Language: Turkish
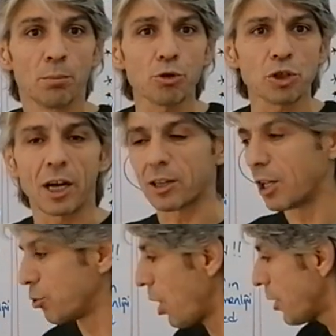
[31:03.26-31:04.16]
Bu
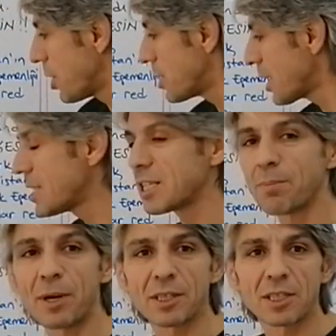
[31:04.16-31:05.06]
şartla diyor ateşkes
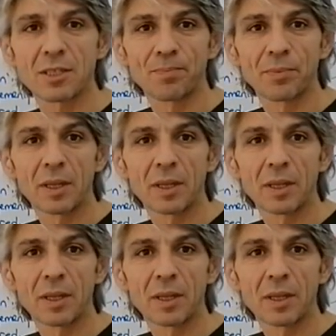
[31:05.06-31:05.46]
yaparız.